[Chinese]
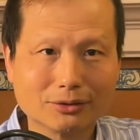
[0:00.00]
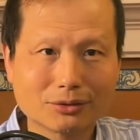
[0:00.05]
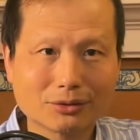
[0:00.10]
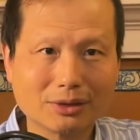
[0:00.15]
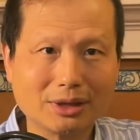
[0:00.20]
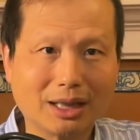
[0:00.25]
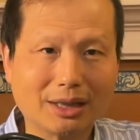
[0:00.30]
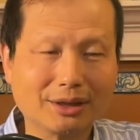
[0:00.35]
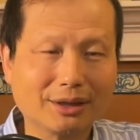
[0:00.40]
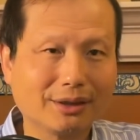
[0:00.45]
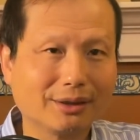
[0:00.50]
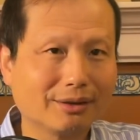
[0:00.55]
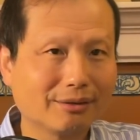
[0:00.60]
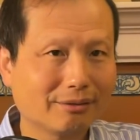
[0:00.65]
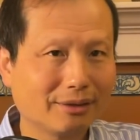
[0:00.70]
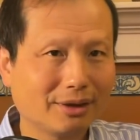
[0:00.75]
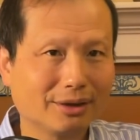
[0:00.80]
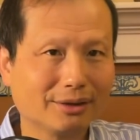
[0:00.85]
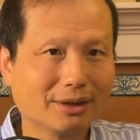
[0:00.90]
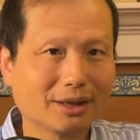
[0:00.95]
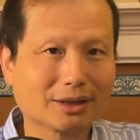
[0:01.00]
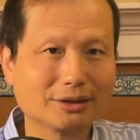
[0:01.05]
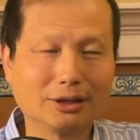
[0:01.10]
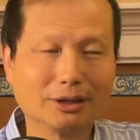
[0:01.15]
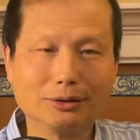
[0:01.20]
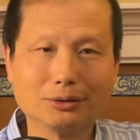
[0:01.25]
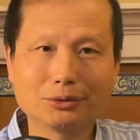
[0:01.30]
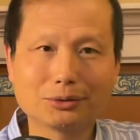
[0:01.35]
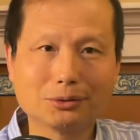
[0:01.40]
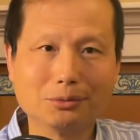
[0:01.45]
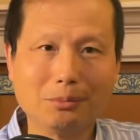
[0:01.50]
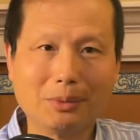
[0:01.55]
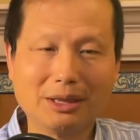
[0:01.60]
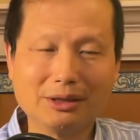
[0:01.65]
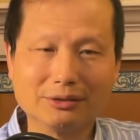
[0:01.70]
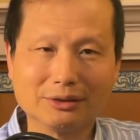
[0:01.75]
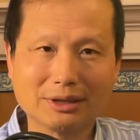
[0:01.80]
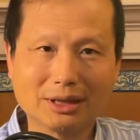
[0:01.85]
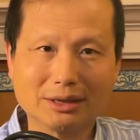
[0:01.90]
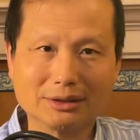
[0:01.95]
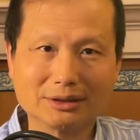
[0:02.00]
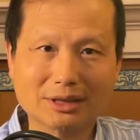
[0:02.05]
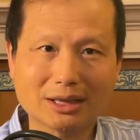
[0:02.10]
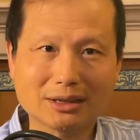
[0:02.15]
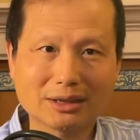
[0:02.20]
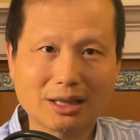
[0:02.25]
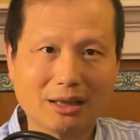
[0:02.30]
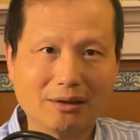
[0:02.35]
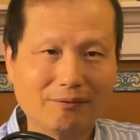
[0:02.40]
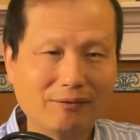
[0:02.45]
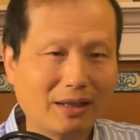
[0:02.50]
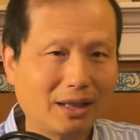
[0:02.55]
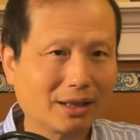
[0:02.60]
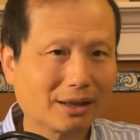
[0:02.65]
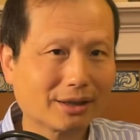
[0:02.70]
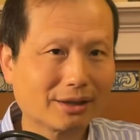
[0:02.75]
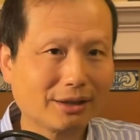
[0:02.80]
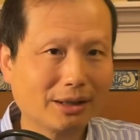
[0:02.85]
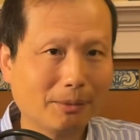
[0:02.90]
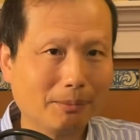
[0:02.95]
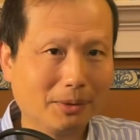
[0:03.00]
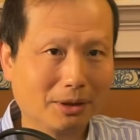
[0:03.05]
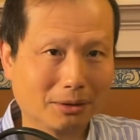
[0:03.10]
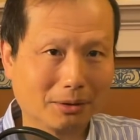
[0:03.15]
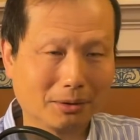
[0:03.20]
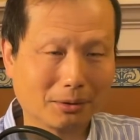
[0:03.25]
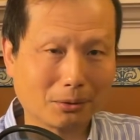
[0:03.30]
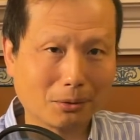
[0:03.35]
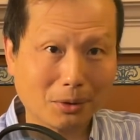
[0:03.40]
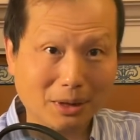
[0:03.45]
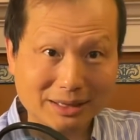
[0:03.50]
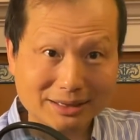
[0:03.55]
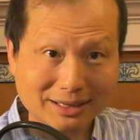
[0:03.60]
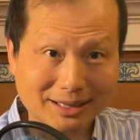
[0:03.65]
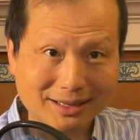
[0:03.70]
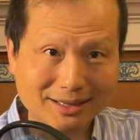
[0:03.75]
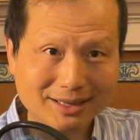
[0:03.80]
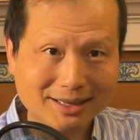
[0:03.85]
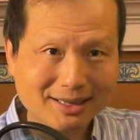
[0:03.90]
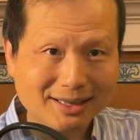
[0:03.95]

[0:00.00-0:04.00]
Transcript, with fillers: 虽然啊，那个人数没有像张桃芳那么夸张，